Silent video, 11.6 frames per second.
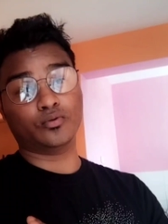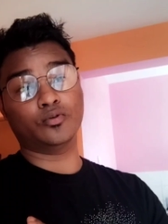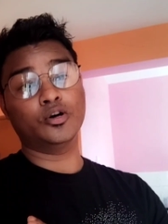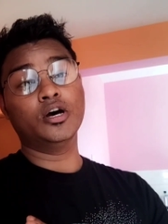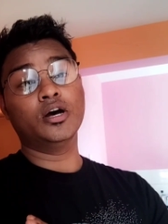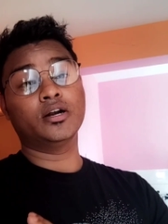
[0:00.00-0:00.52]

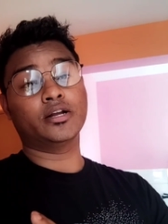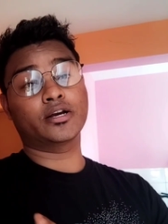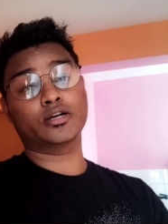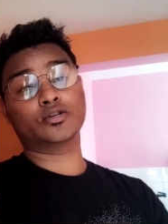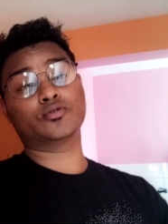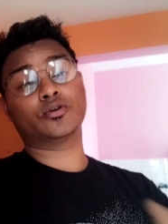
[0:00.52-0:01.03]
तो
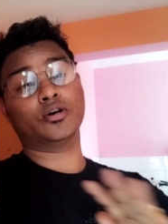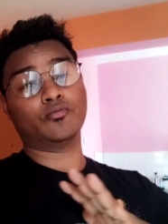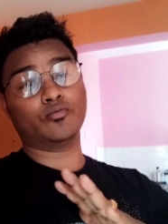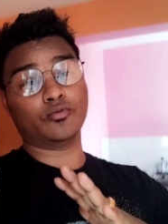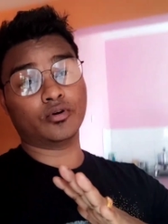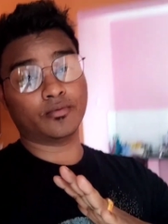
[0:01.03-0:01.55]
टिकट्स जो है
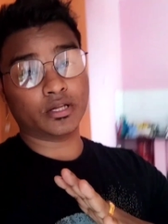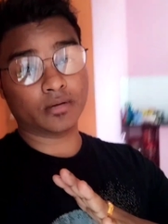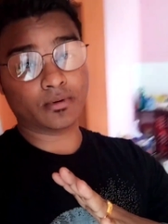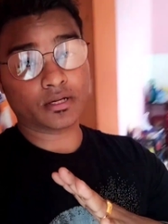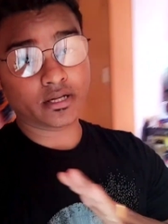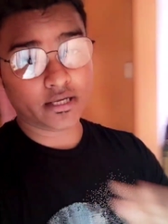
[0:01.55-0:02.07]
वो
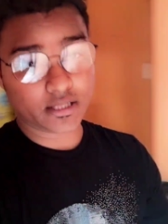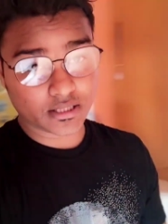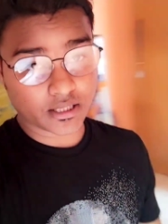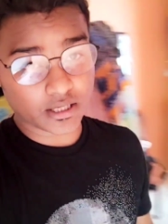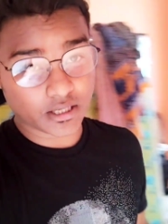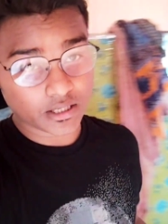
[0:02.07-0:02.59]
अवेलेबल
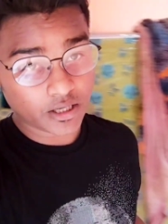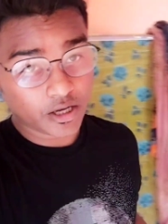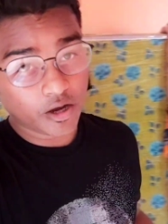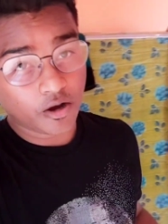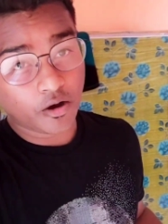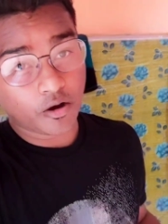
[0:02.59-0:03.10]
नहीं था
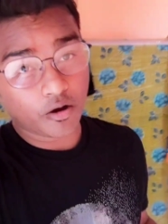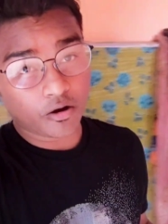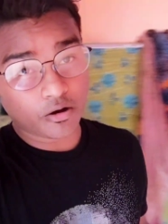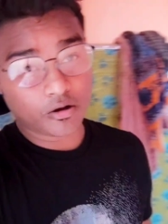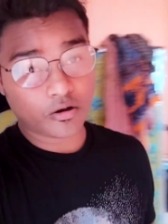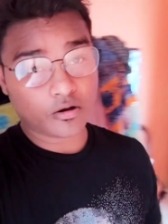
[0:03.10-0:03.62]

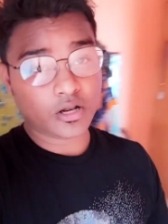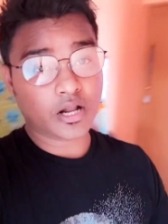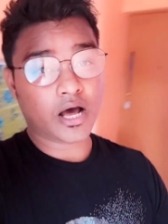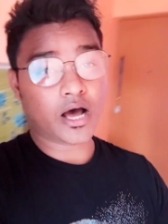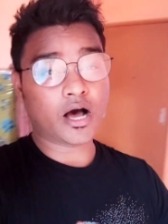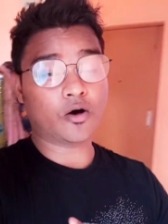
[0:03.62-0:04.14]

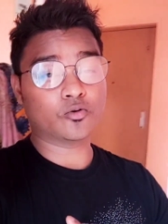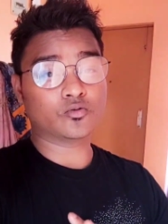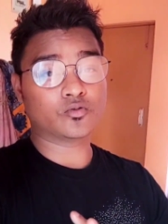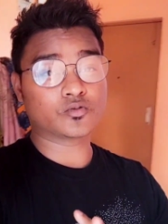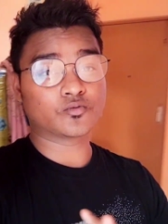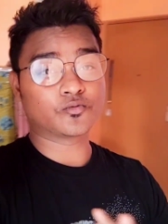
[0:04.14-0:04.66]
ऑल
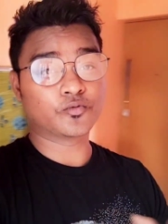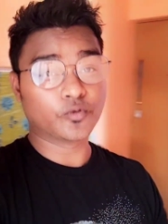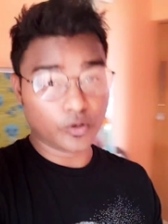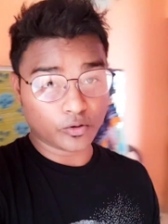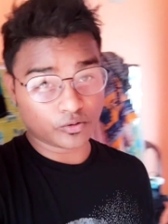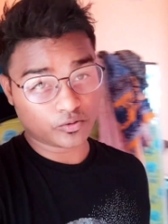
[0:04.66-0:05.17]
हाउस
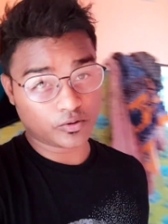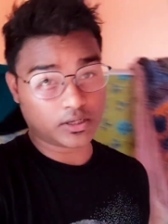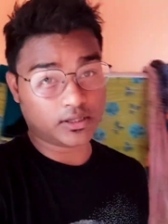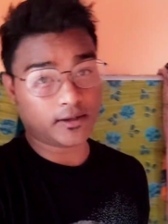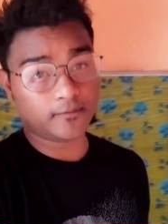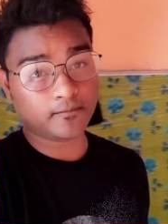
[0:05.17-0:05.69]
फुल हो
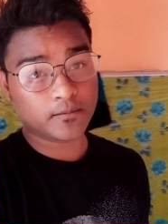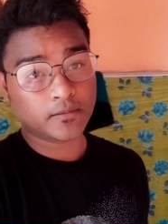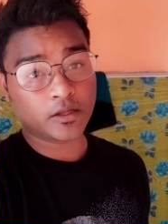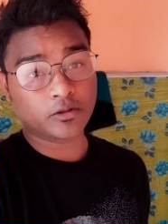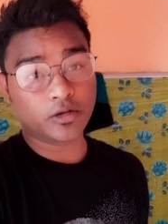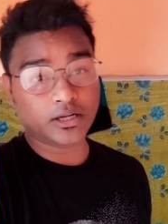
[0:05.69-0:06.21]
चुका था
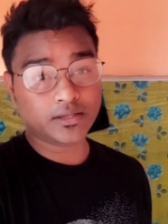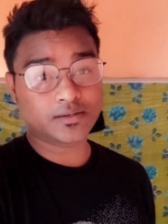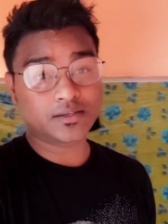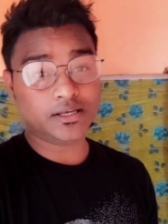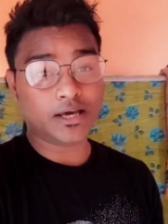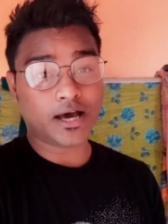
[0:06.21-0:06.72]
तो
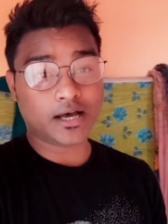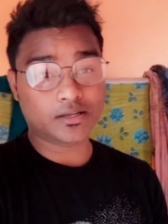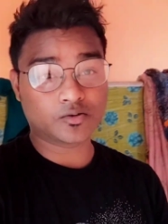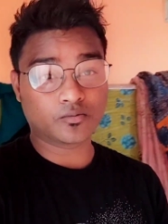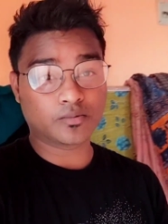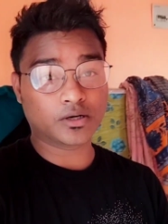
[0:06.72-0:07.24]
लेट्स सी
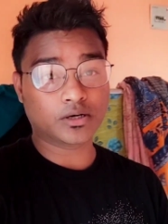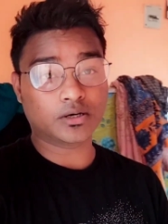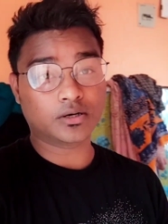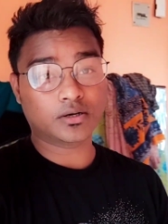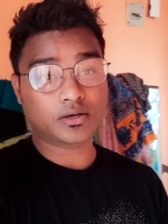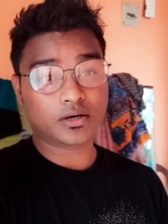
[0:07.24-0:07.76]
आज
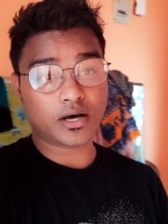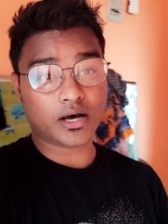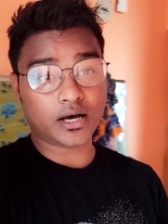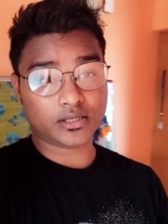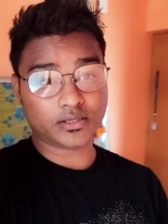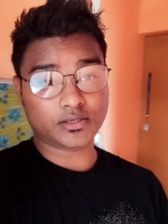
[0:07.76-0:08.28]

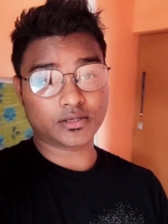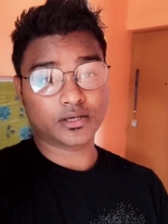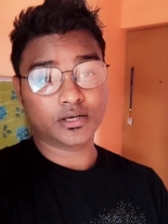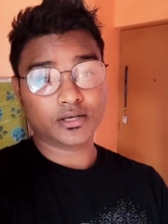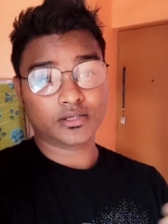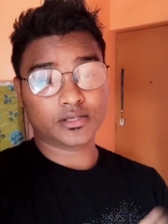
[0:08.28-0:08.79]
सुबह आज
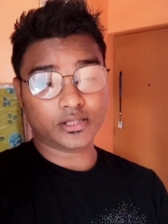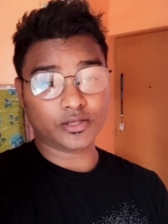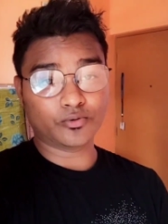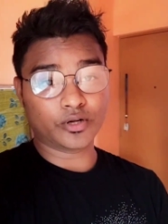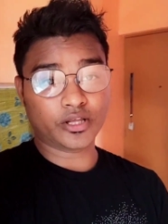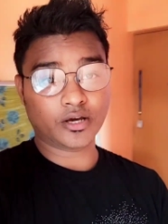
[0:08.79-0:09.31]

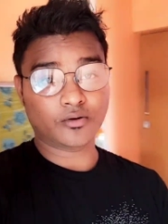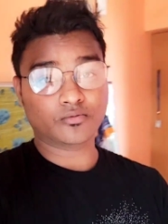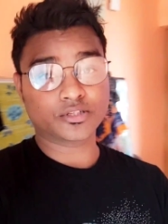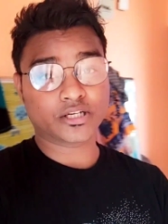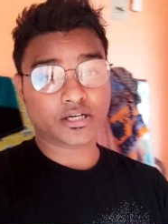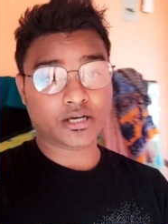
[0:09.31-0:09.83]
जल्दी उठ गया
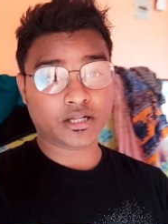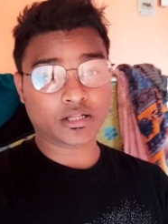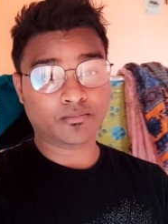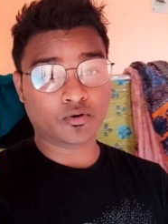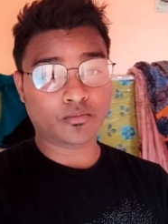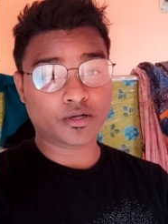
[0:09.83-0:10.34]
हूँ चेक कर
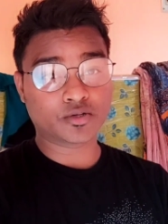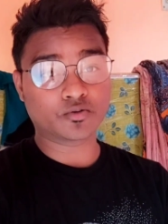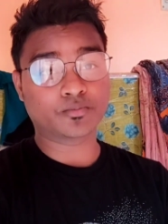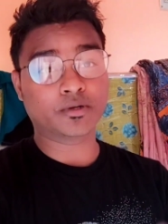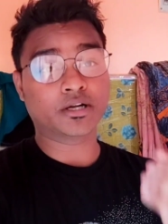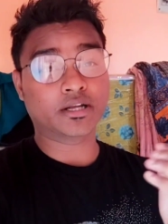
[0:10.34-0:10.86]
रहा था बुक माई
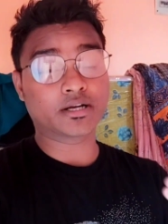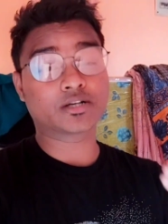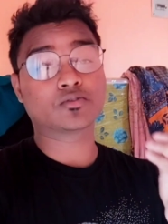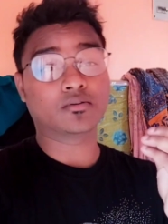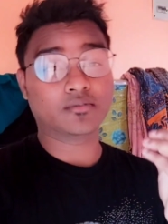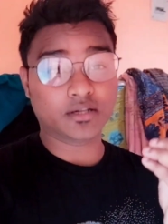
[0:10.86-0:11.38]
शो पे
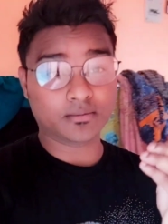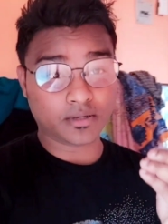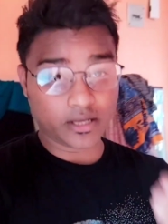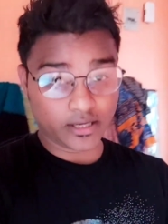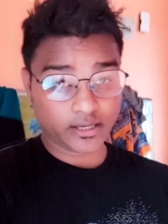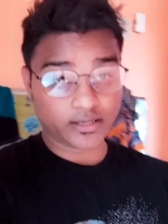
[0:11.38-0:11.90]
टिकट्स तो
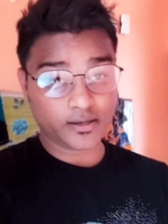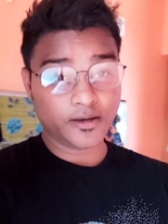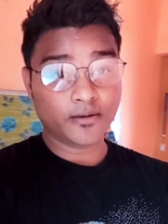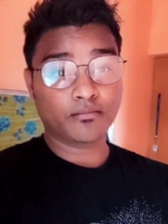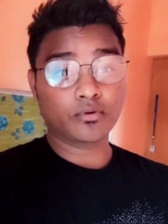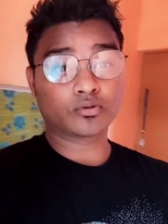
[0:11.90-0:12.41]
अवेलेबल हैं
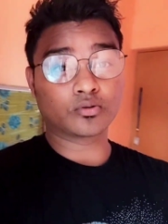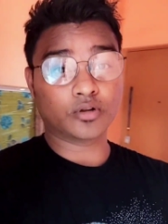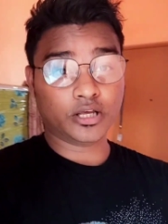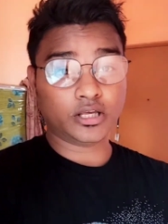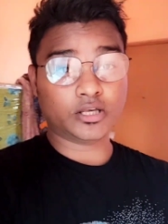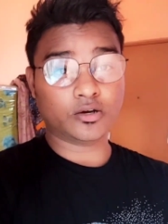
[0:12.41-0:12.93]
बुक तो
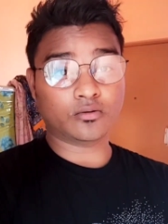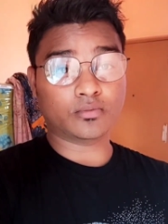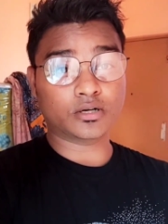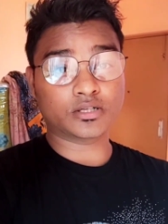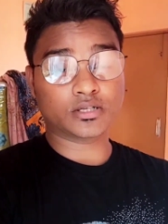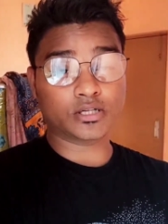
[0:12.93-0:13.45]
नहीं किया हूँ
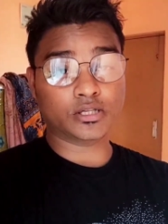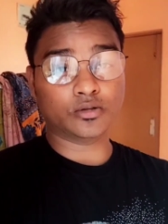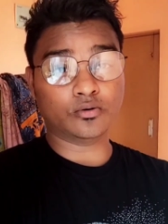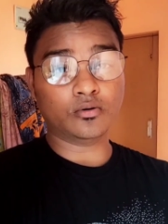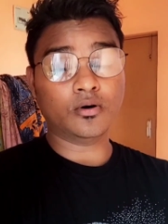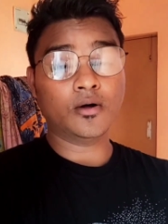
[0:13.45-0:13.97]
बट स्टिल
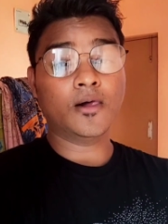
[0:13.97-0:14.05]
दो